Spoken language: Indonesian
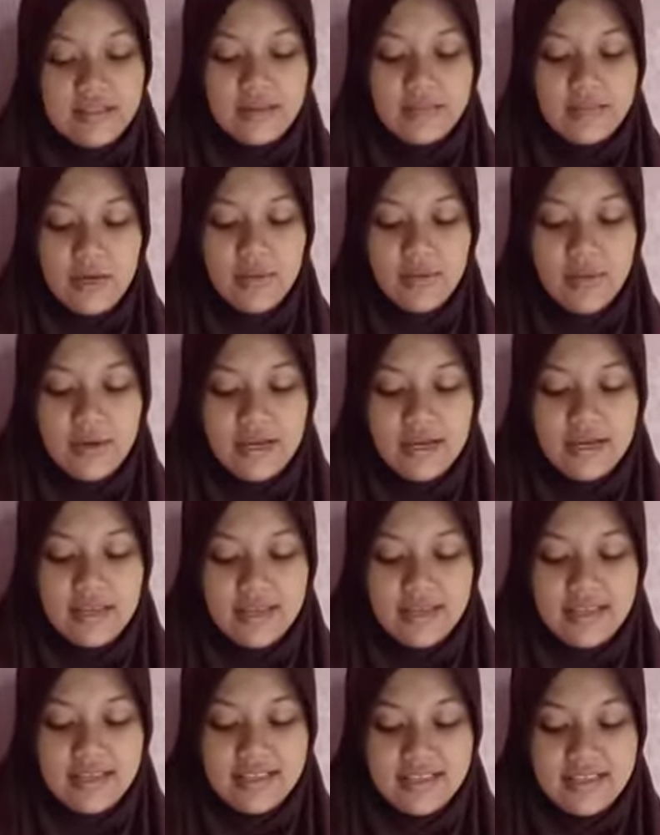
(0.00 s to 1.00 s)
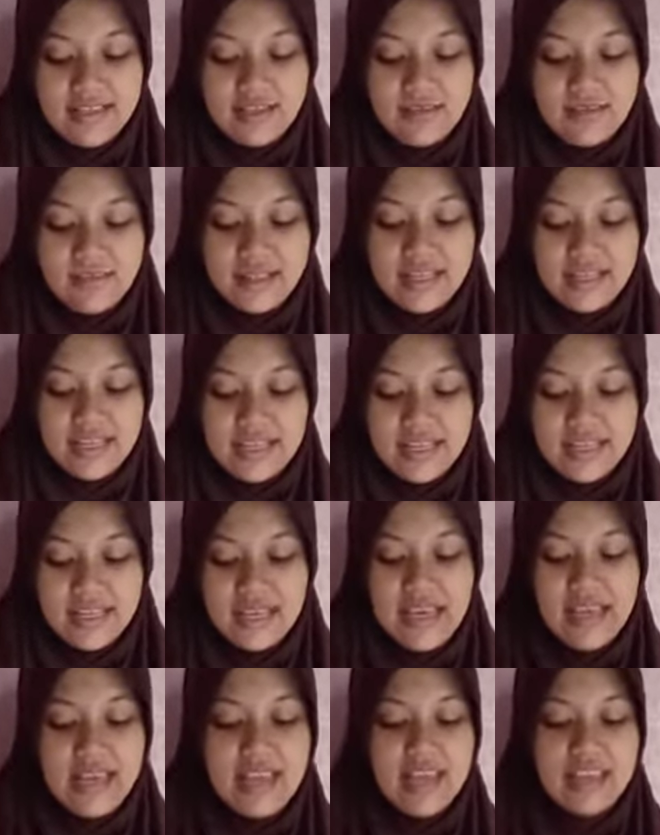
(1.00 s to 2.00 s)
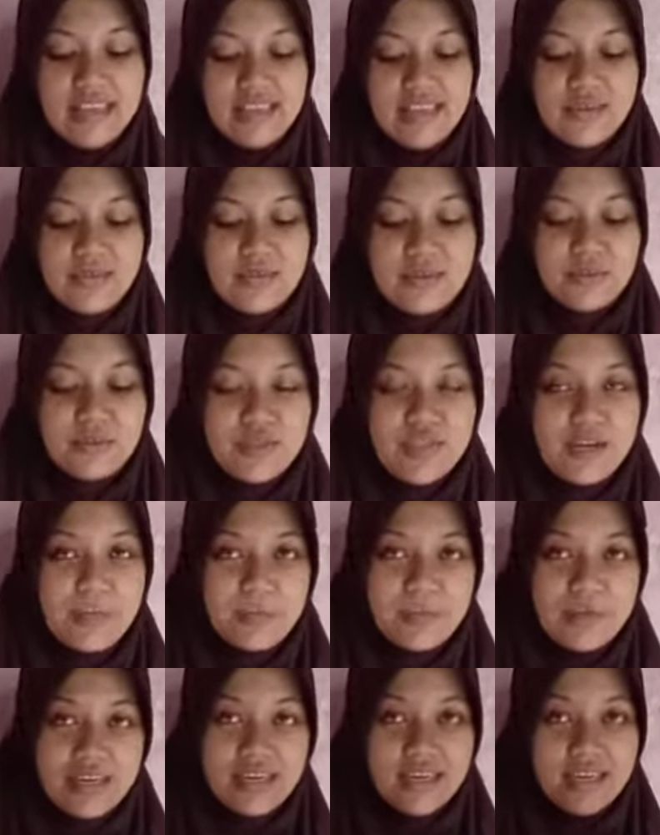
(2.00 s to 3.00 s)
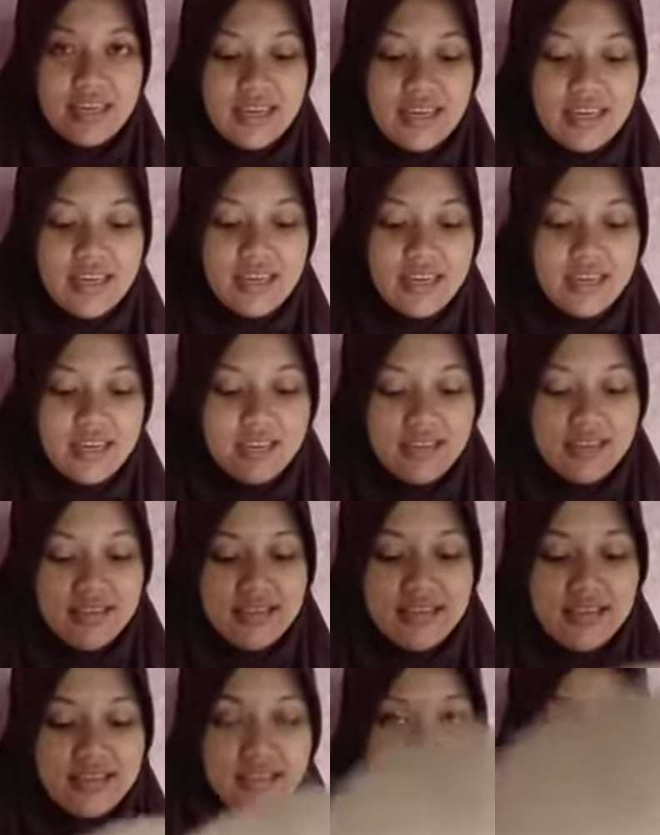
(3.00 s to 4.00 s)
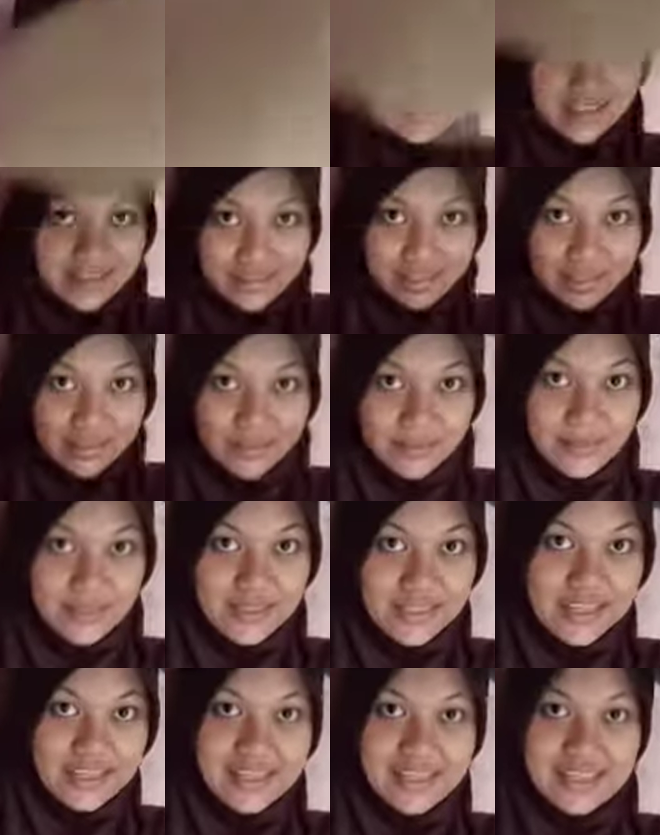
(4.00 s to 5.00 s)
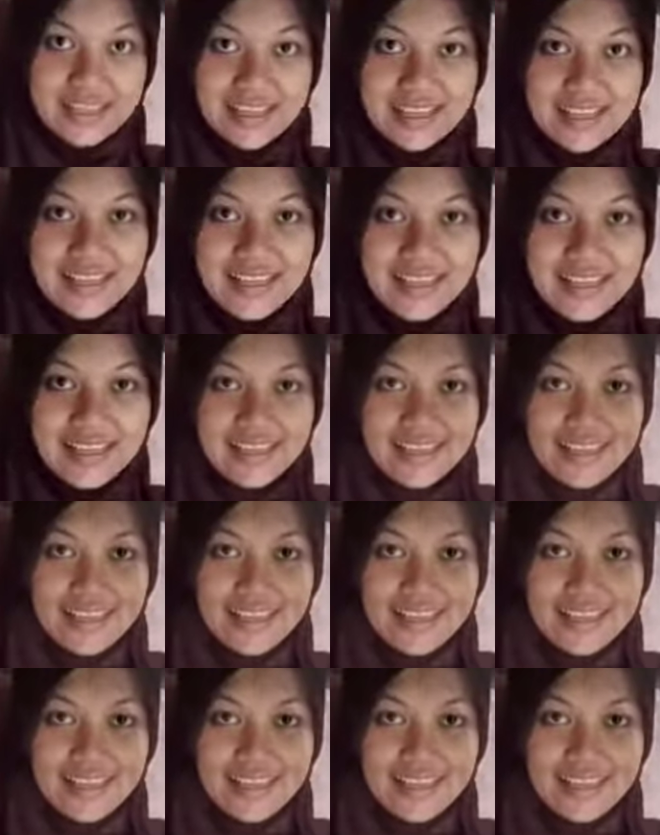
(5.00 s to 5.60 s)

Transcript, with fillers: ke bawah seperti ini jadi bentuk cutting seperti ini